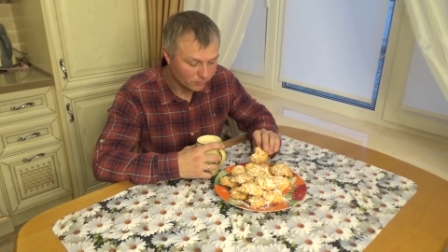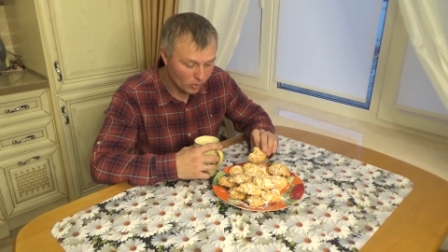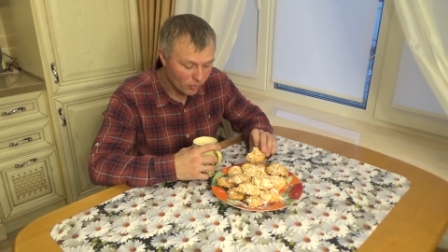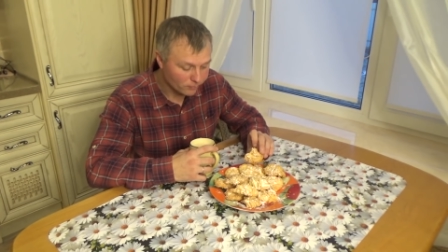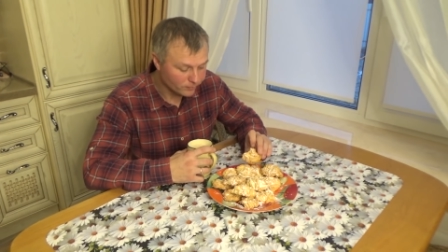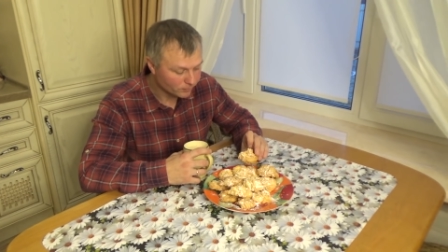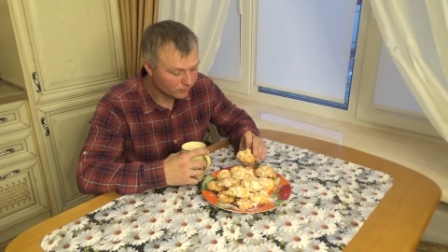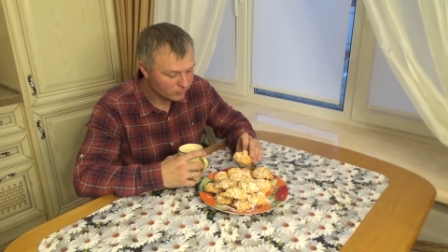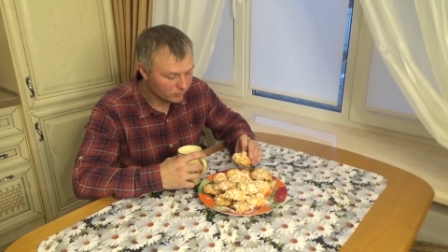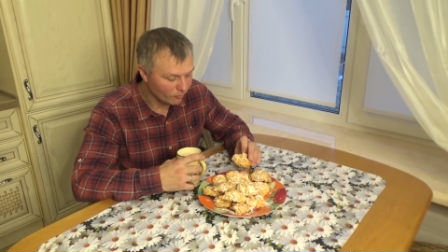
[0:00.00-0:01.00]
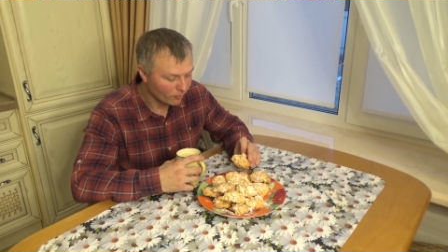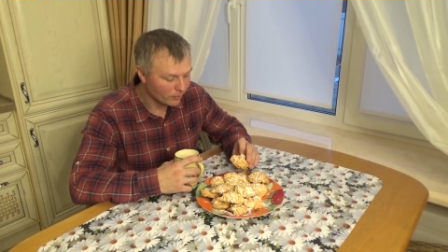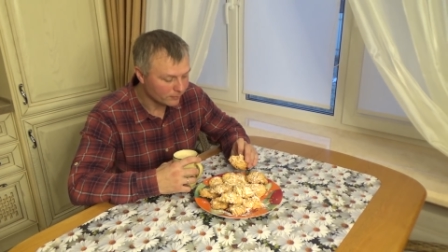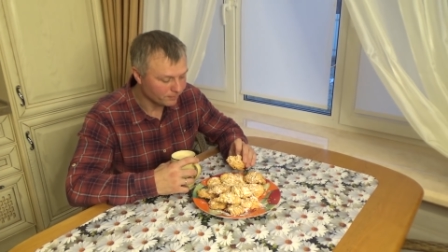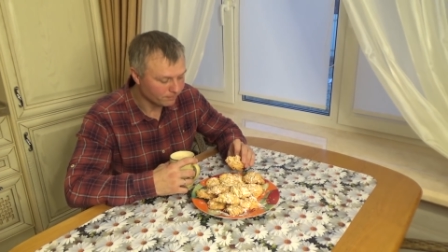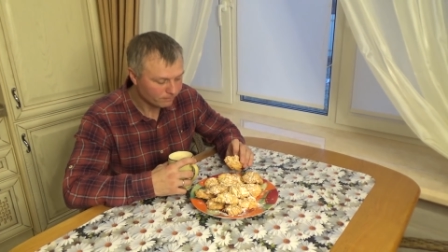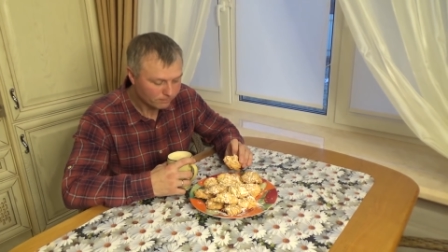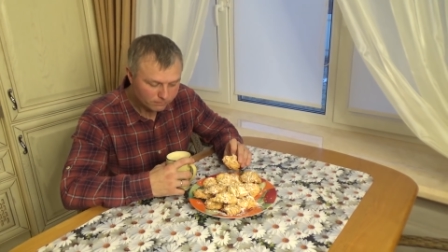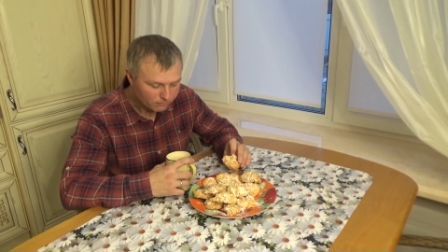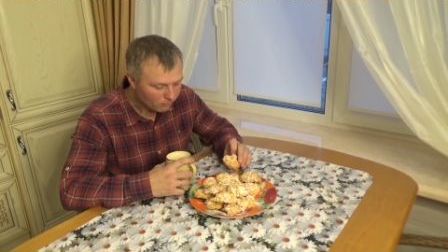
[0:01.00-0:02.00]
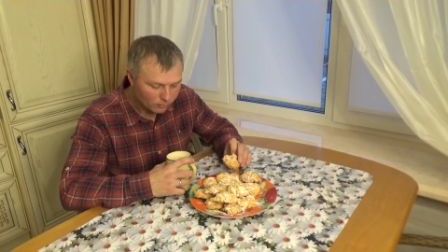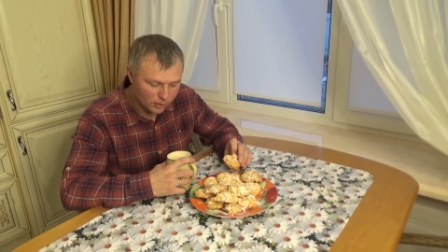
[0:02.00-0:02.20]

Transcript: Но в детстве ты таких не ел, ты хочешь сказать?